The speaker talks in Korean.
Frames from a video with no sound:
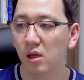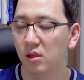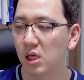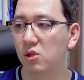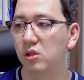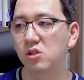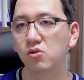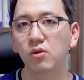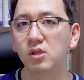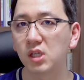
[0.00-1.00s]
내
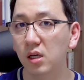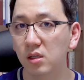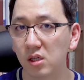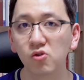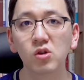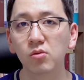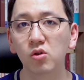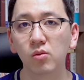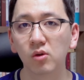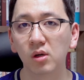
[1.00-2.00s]
여자친구를 작은
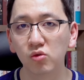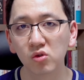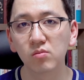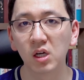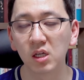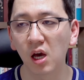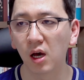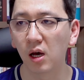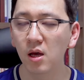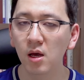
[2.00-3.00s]
예수님으로 보는 거야. 무슨
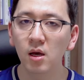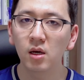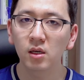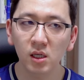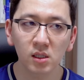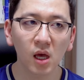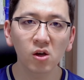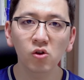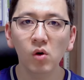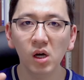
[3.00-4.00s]
말이냐?
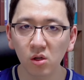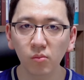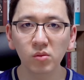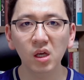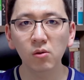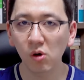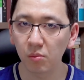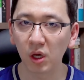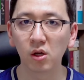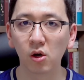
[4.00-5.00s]
희생과
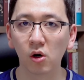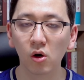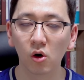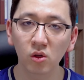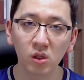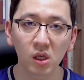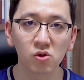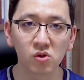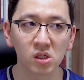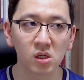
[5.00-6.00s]
섬김과 배려. 어떤
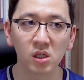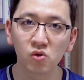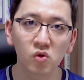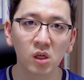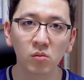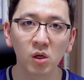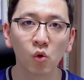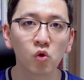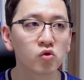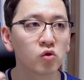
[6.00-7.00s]
얘기인지 알지? 예수님이
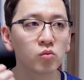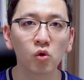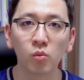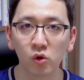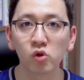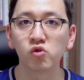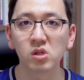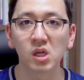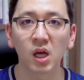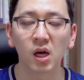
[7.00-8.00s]
목숨으로
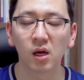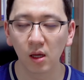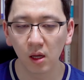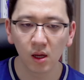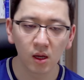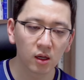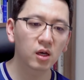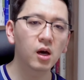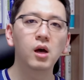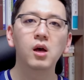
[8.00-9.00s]
보여주셨잖아.
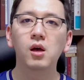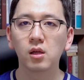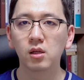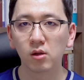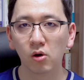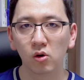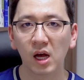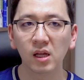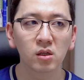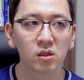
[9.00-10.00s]
그러니까 어,
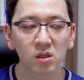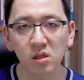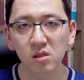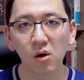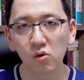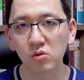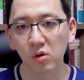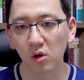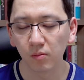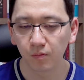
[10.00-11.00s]
나는 섹스하고
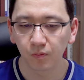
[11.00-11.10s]
싶어.